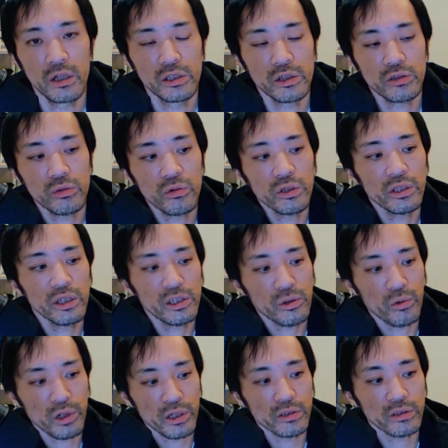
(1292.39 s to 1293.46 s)
じゃあそこに対して
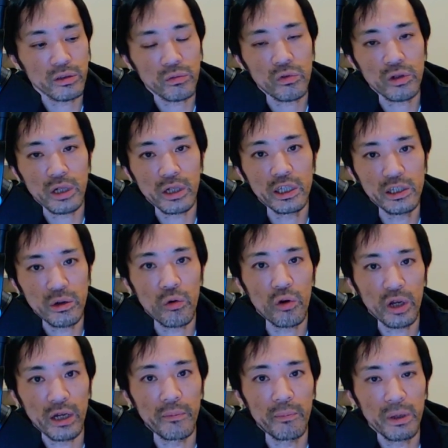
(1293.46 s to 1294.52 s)
お客さんの声がいい声
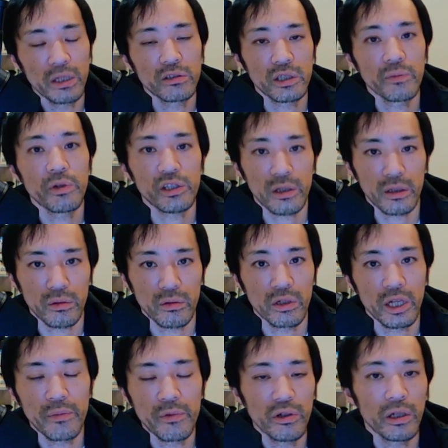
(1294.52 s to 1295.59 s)
がいっぱいつきましたと
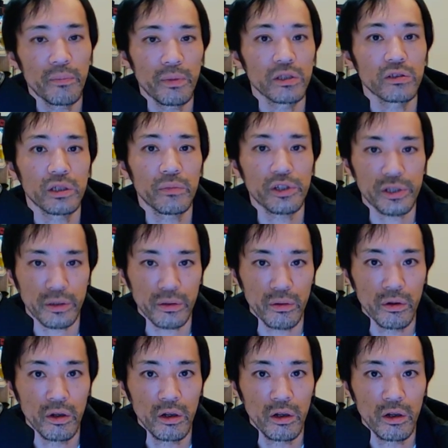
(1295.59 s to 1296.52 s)
レビューがいっぱいつきましたと